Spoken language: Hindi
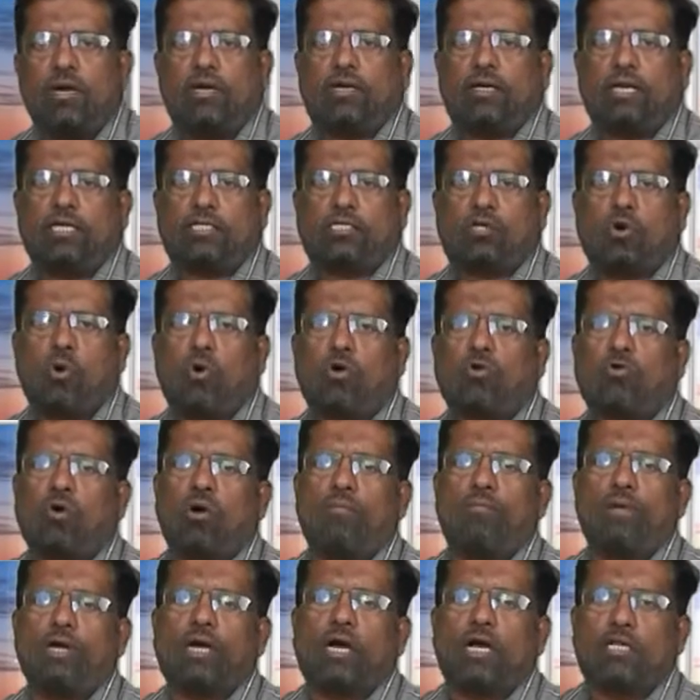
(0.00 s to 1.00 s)
ड्रेस कोड
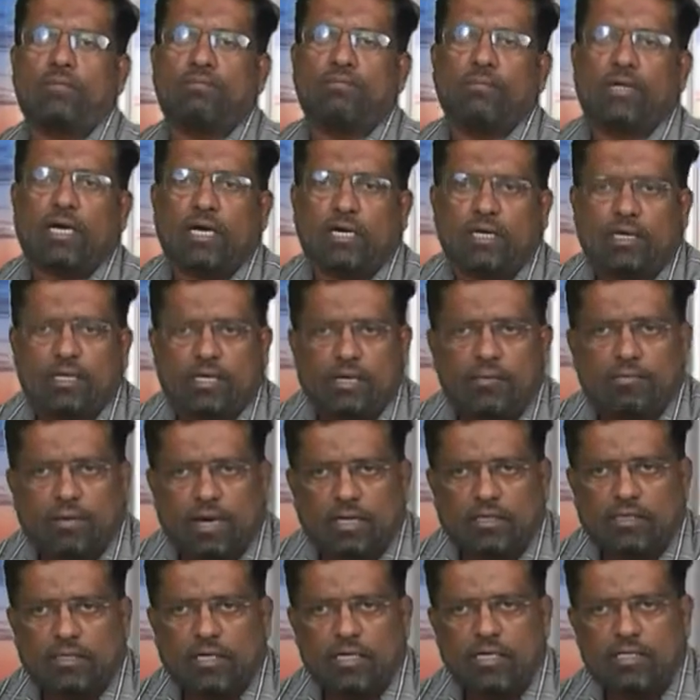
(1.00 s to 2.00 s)
को भी खत्म करने की
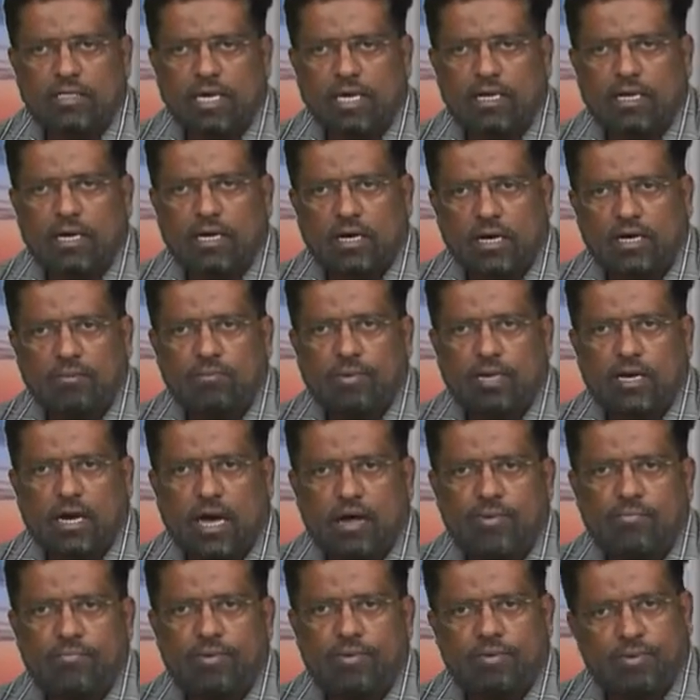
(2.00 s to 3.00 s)
बात कही जा रही है कल
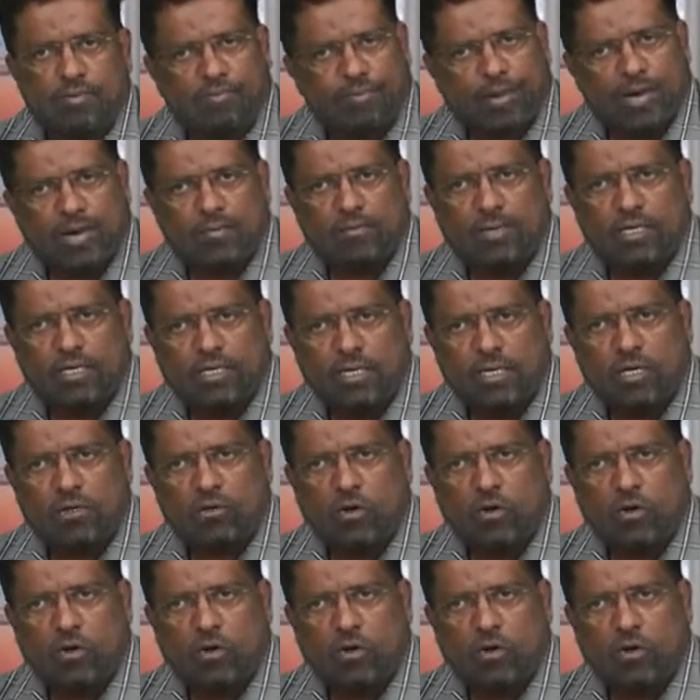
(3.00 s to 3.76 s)
बेलगाम में भी पैरामेडिकल